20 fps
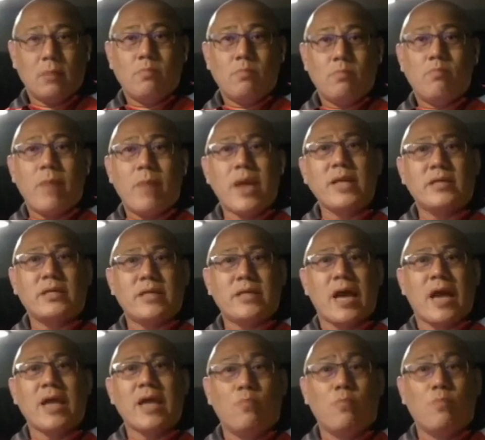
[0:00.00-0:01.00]
ไม่
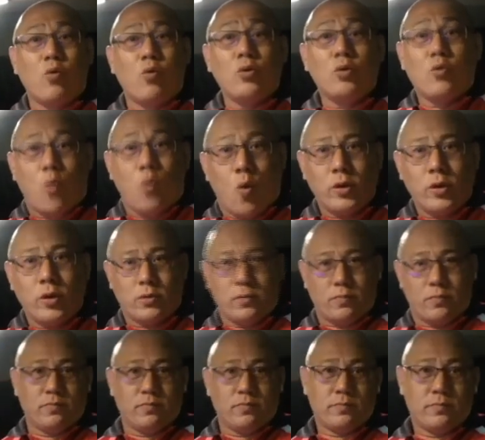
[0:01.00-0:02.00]
ใช่บุญคุณ
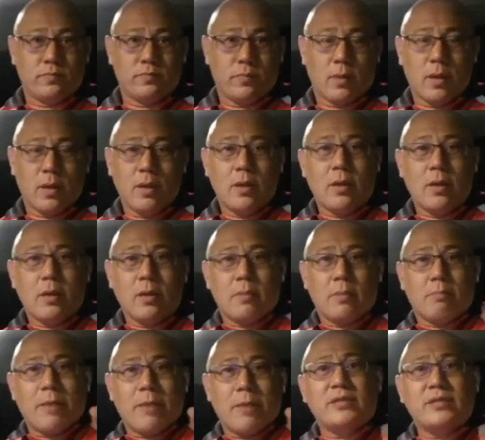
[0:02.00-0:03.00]

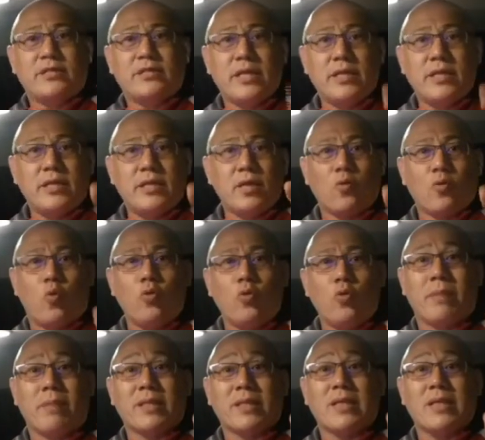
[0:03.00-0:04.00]
เป็นสิ่งที่คุณ
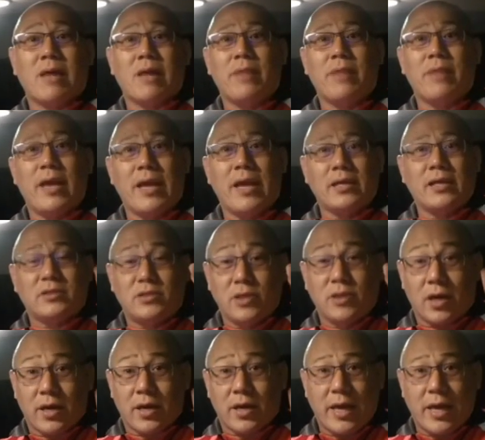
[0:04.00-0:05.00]
มาทำเอง
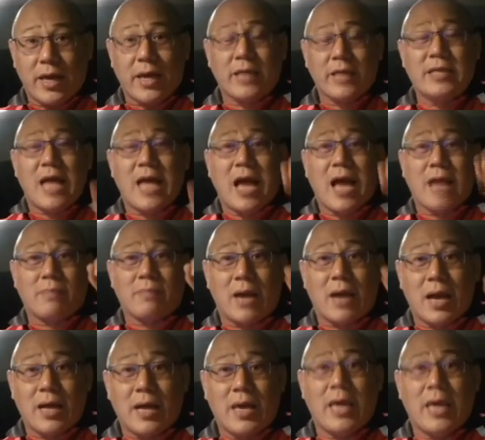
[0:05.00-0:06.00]
เสือกเองอยาก
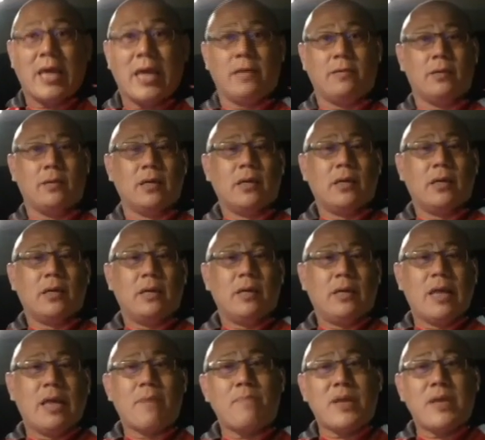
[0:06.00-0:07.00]
มาเอง
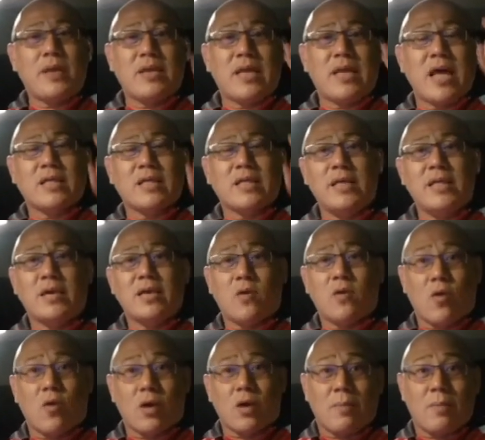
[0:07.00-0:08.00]
และเป็นหน้าที่ข
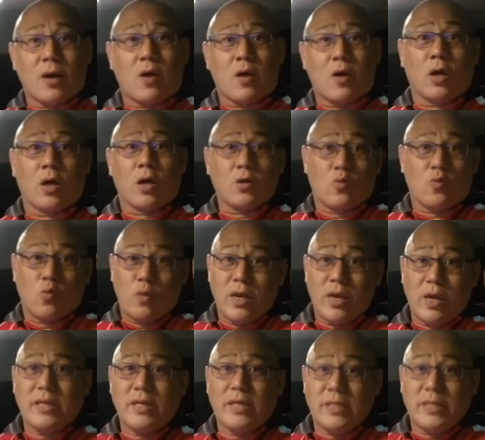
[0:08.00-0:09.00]
องกรรมกรกู
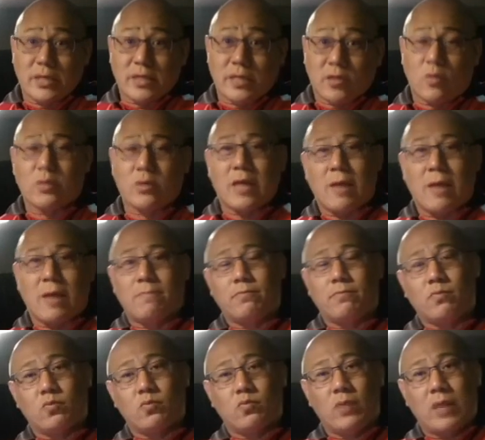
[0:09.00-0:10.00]
รีที่จะต้อง
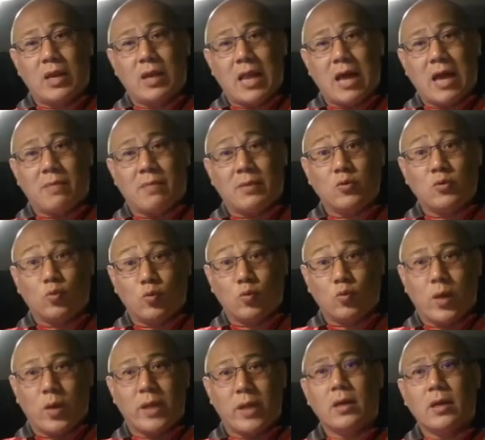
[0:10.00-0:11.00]
ทำเวลามาอยู่
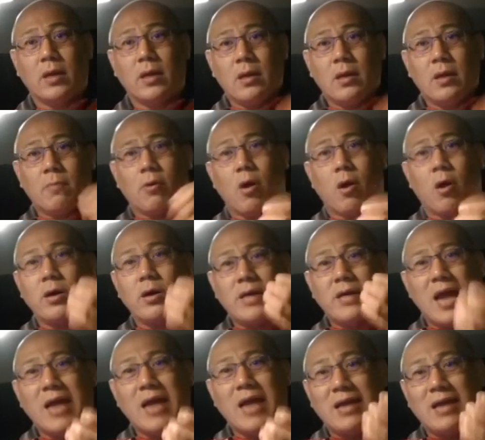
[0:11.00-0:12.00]
ด้วย เพราะ
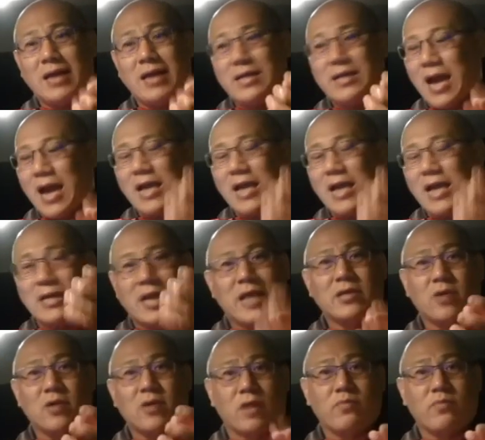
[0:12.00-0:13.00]
ได้รายได้ได้
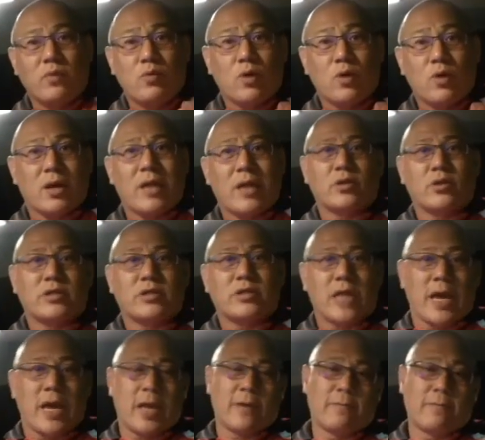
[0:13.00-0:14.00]
ยอดวิวยอดไลค์ยอดแชร์